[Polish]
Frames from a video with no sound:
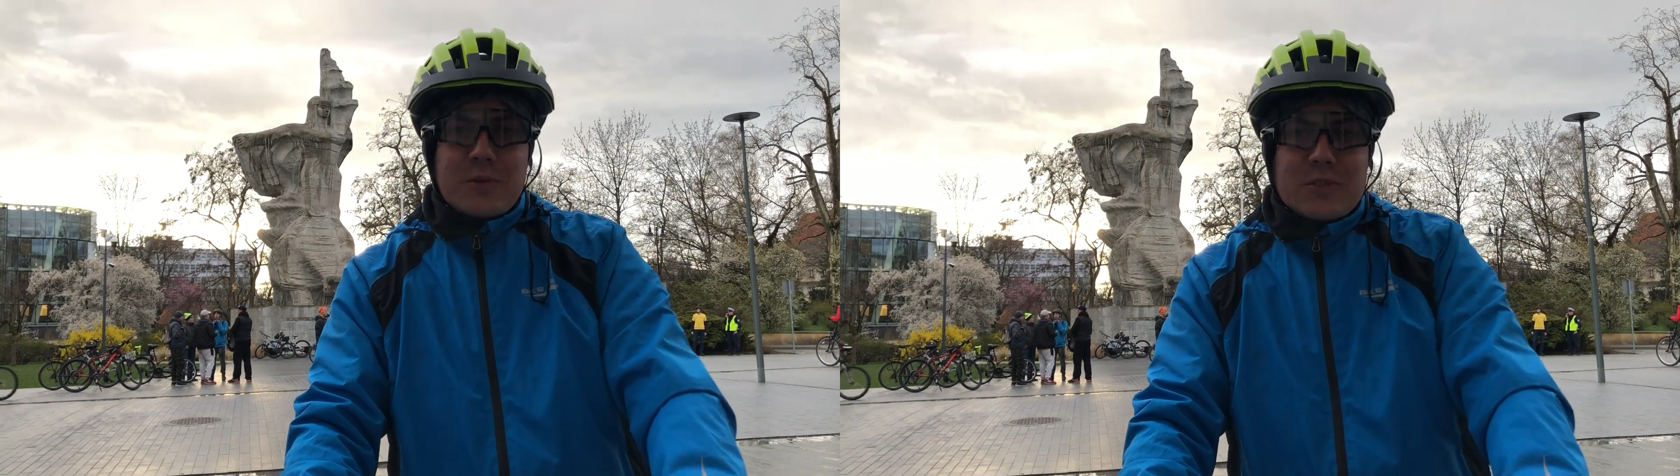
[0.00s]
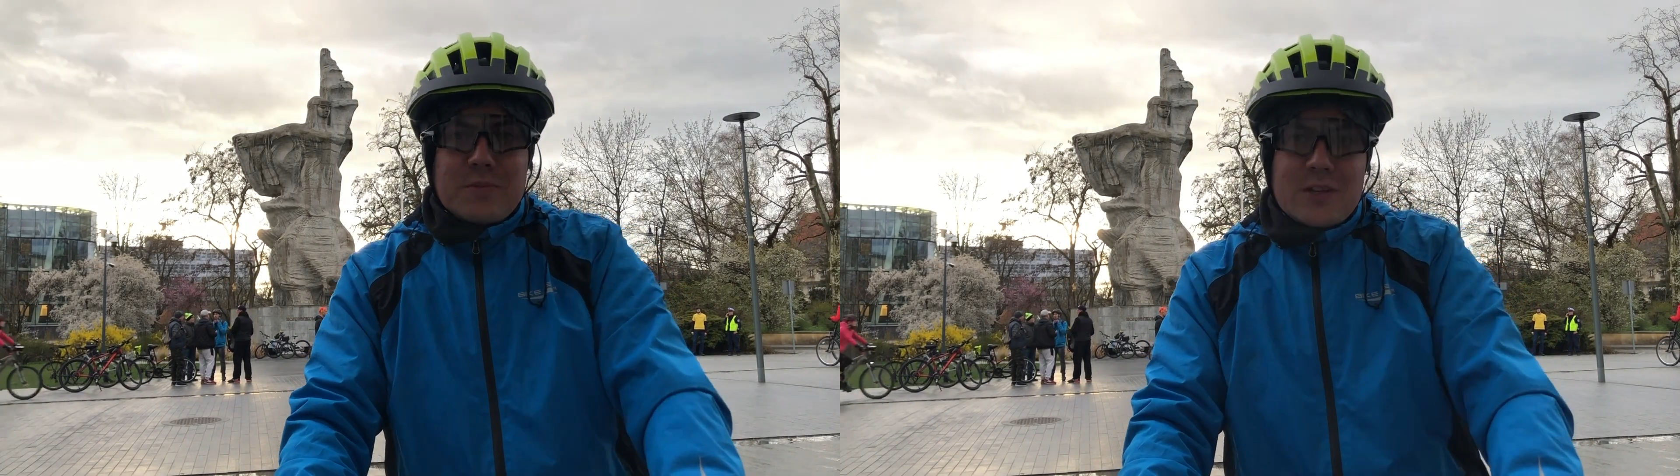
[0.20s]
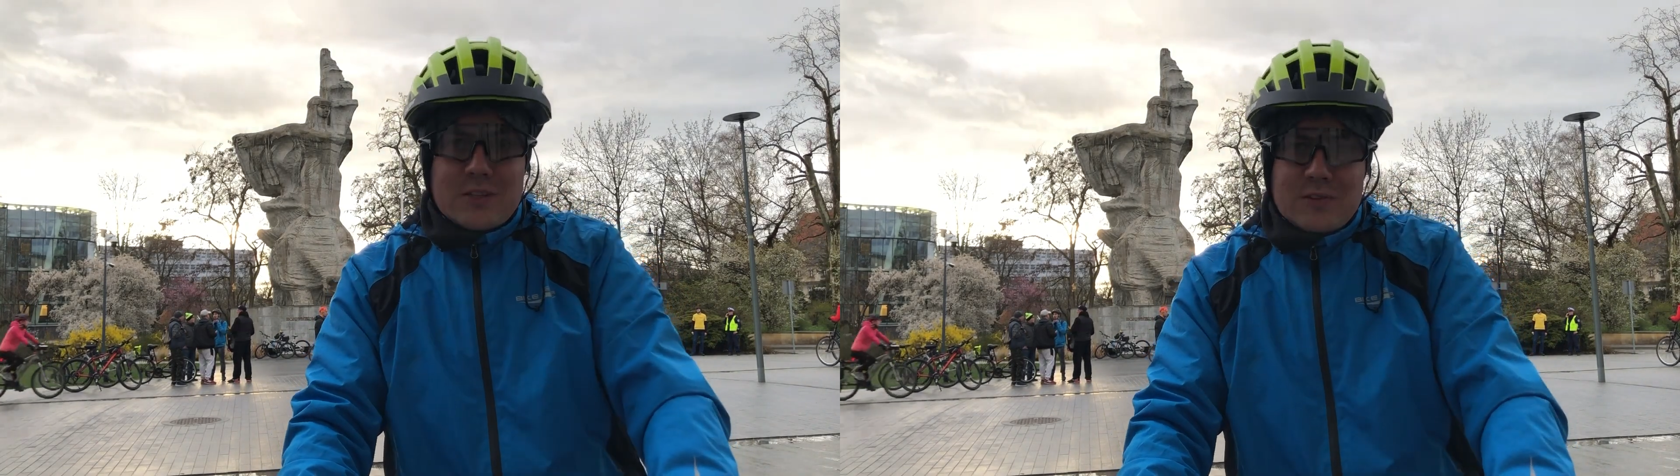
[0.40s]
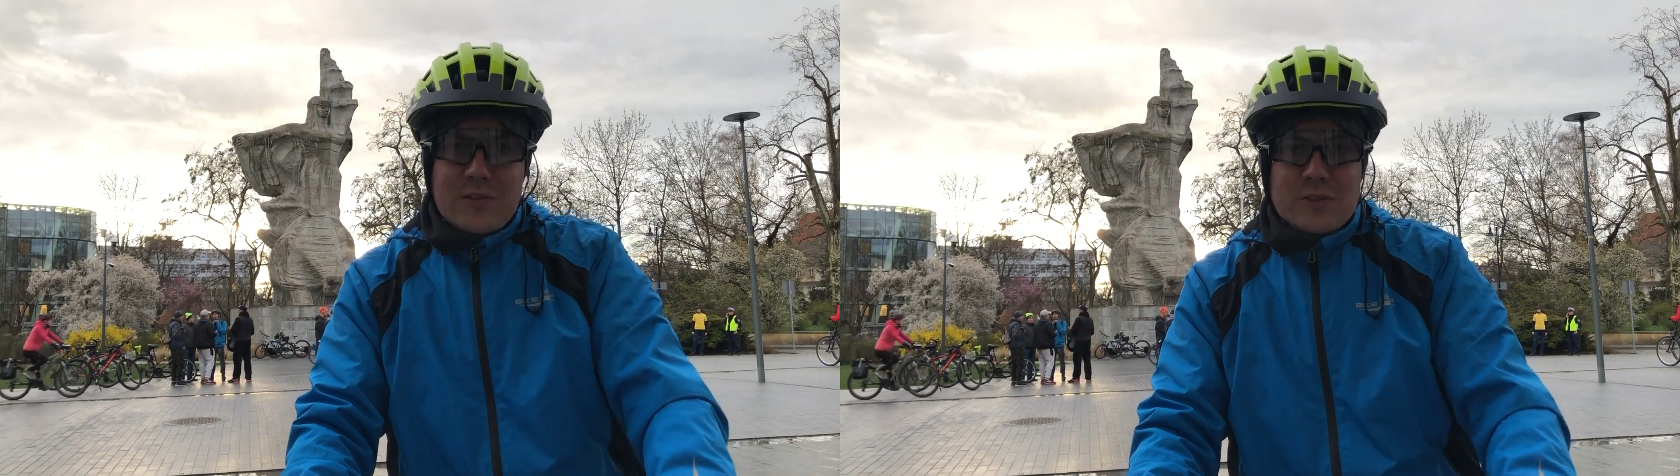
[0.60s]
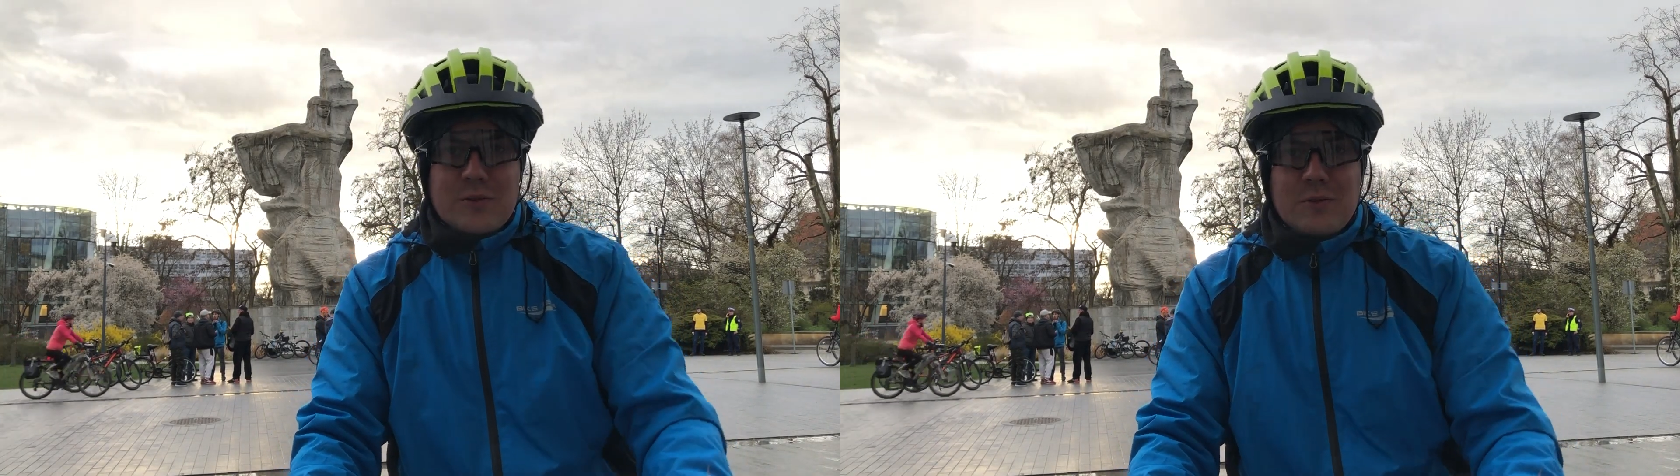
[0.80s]
potrzebna jest
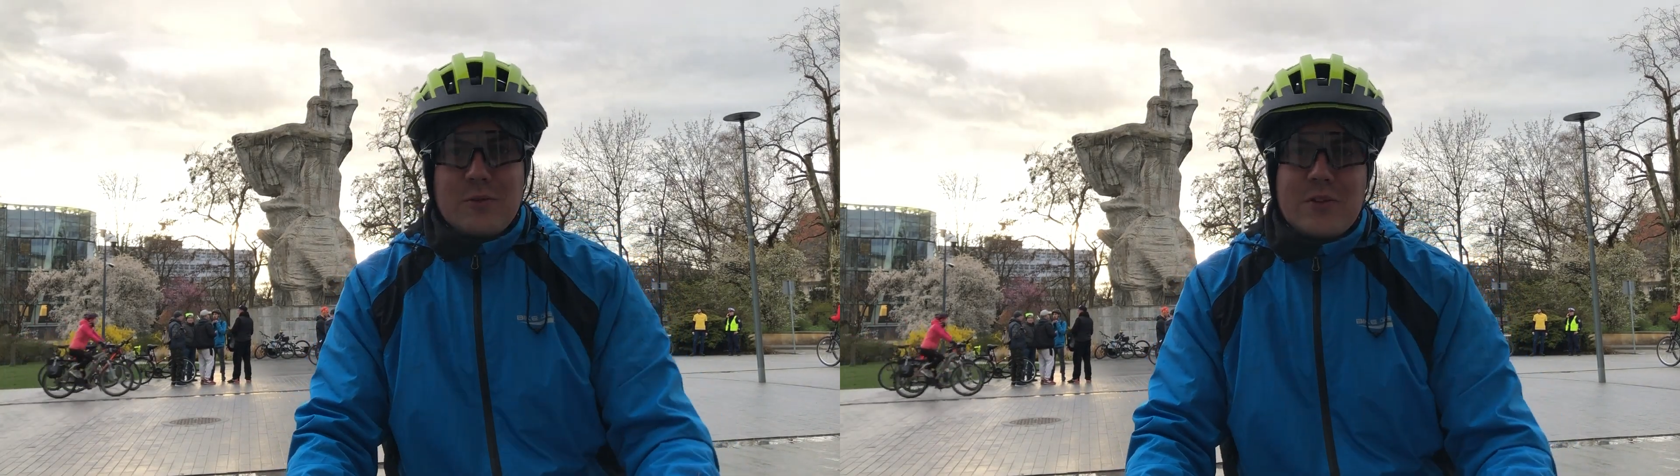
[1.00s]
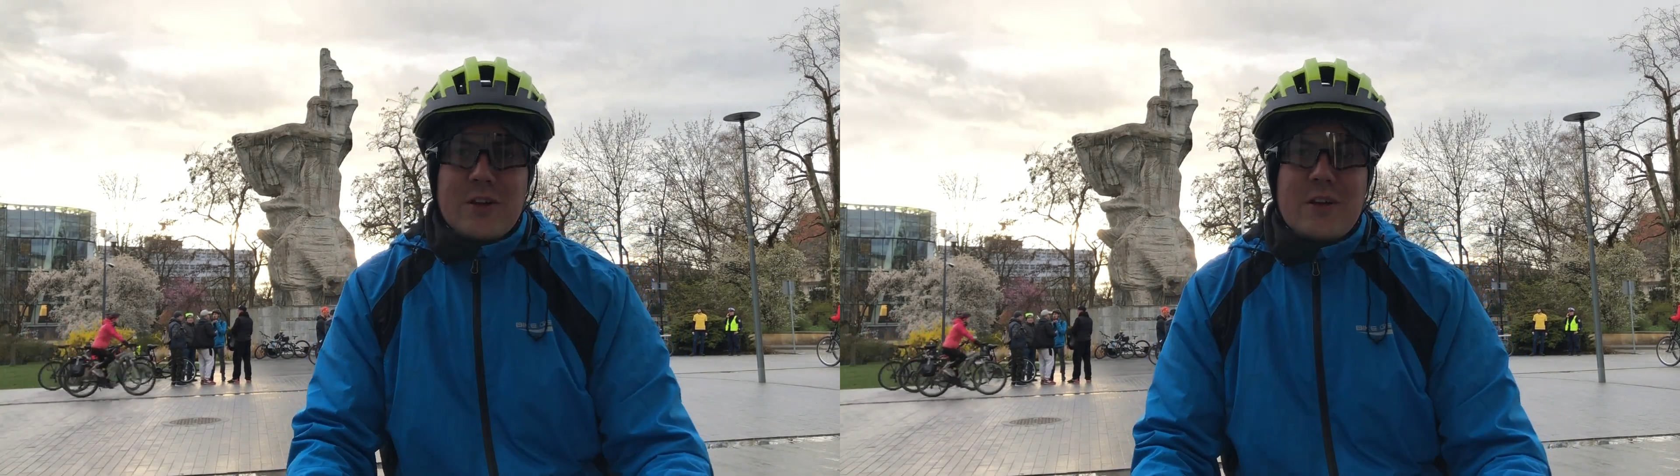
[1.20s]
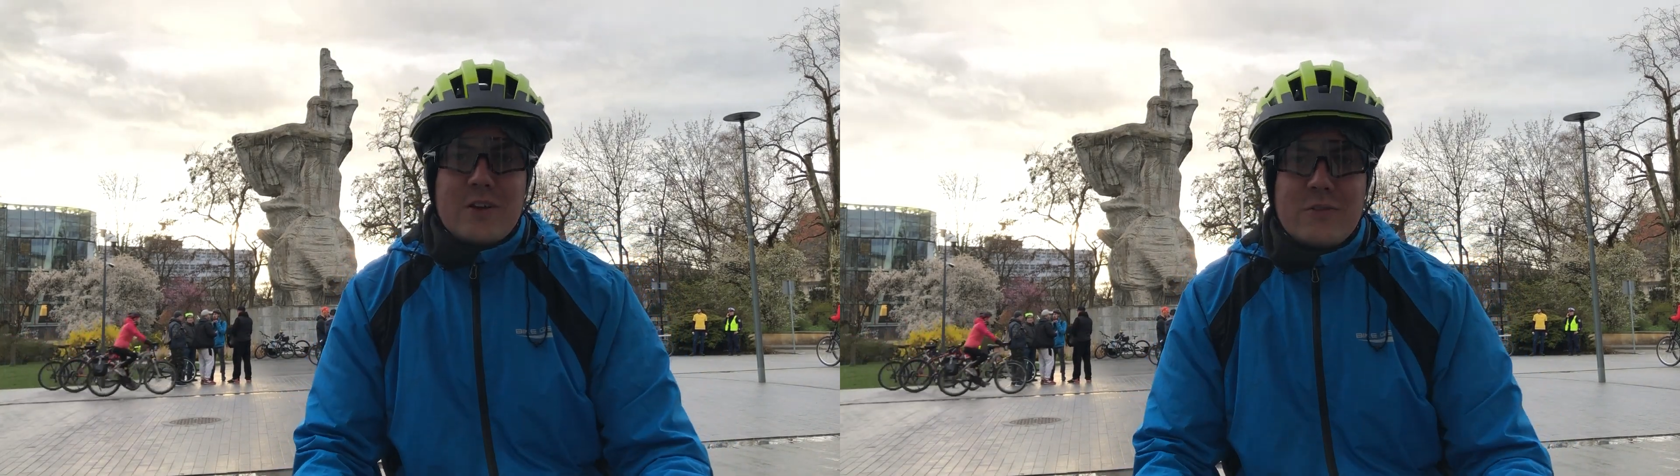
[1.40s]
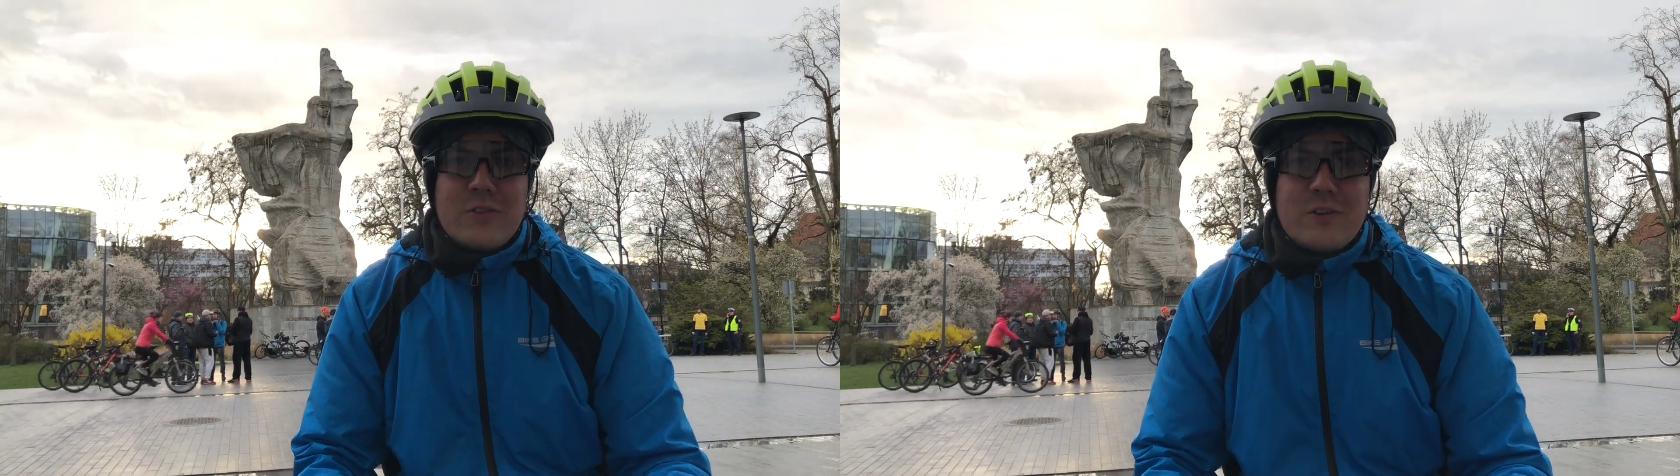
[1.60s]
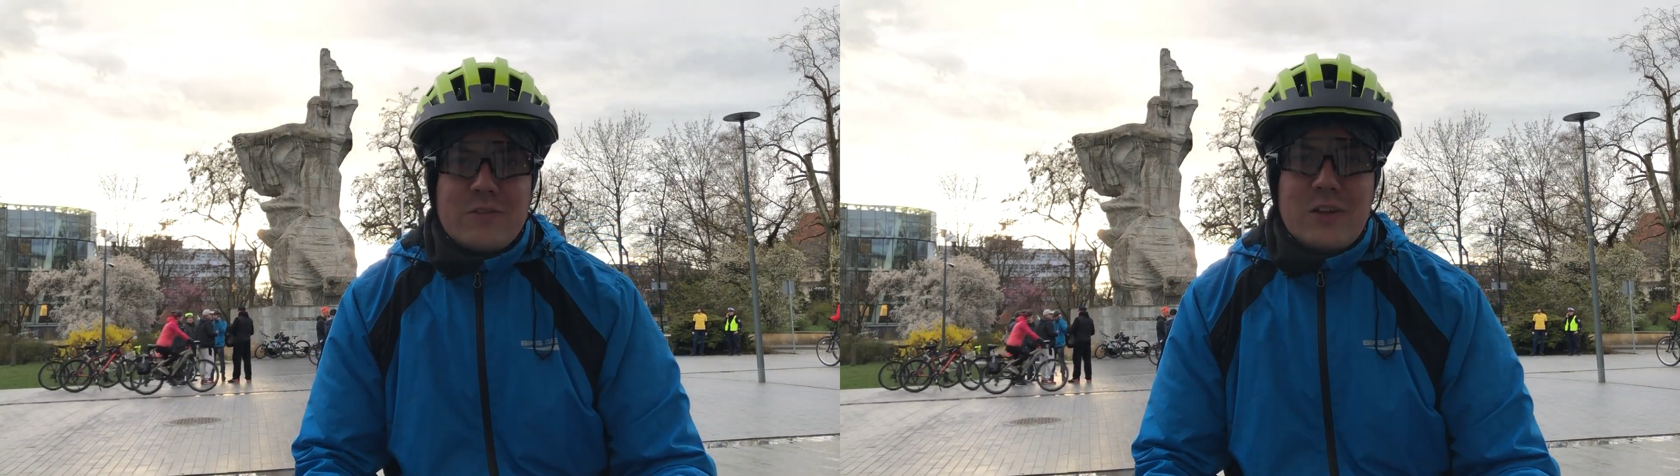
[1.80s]
infrastruktura
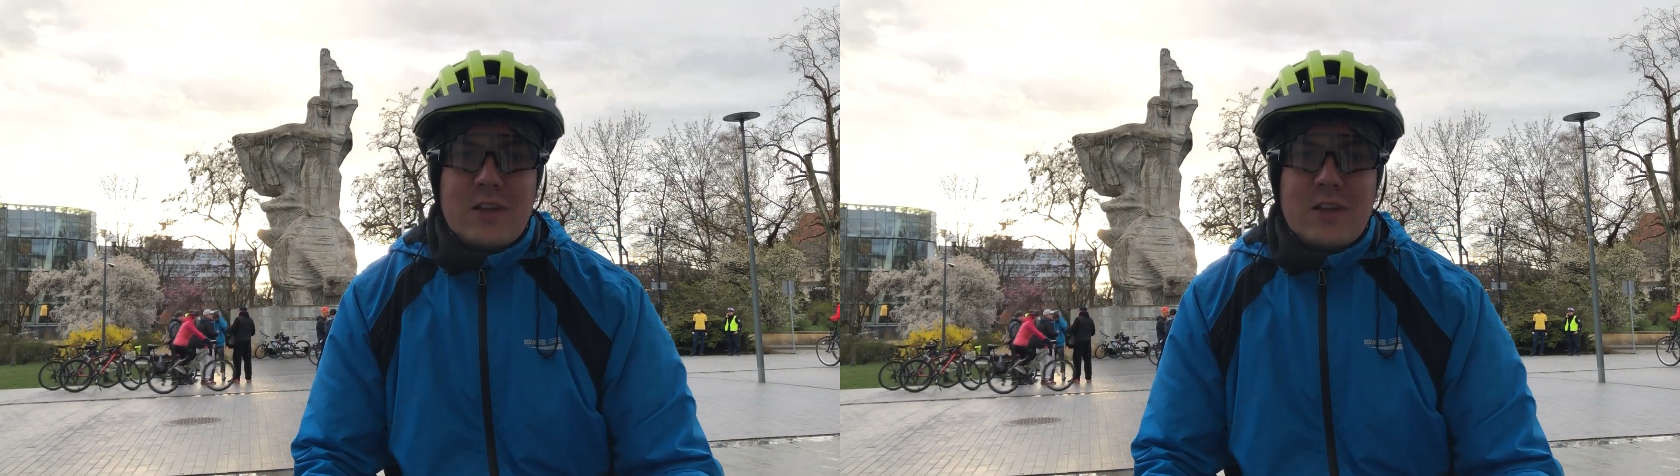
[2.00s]
rowerowa.